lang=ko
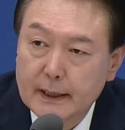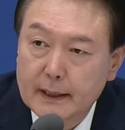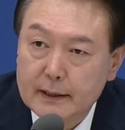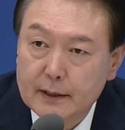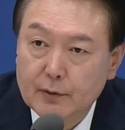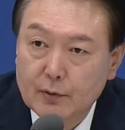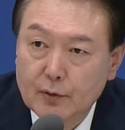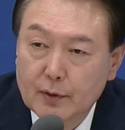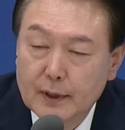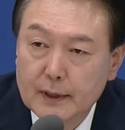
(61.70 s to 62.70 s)
예,
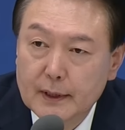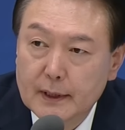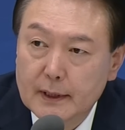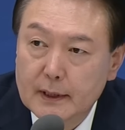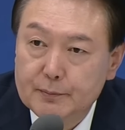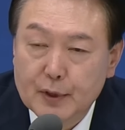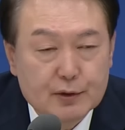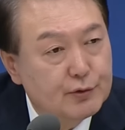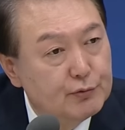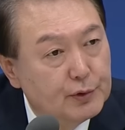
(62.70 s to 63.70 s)
그리고 어,
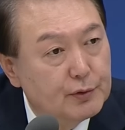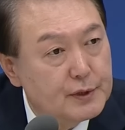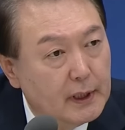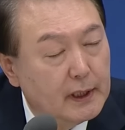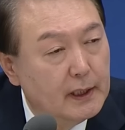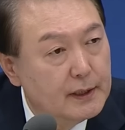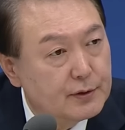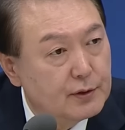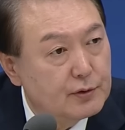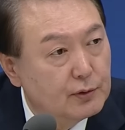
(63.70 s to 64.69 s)
필수 의료 체계에
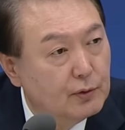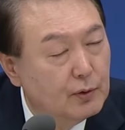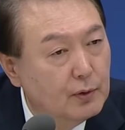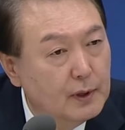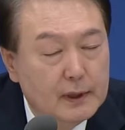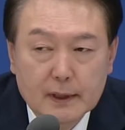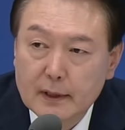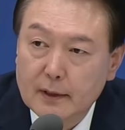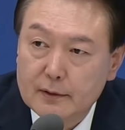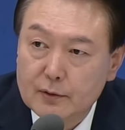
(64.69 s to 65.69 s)
있어서도
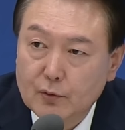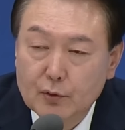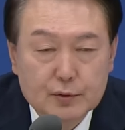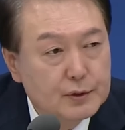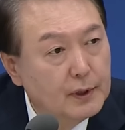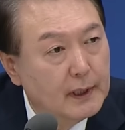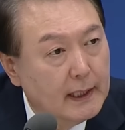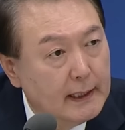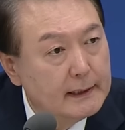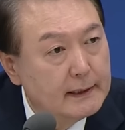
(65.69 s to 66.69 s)
어떤
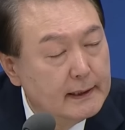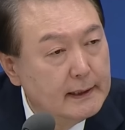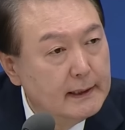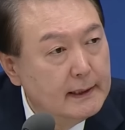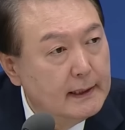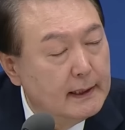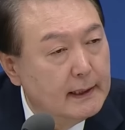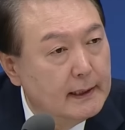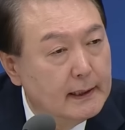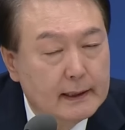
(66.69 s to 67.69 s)
공정한
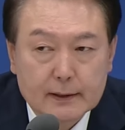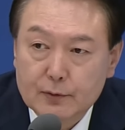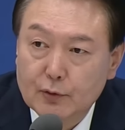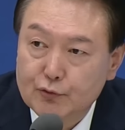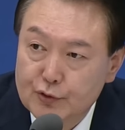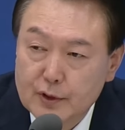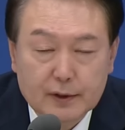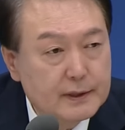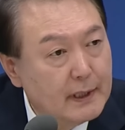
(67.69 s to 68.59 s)
또 균형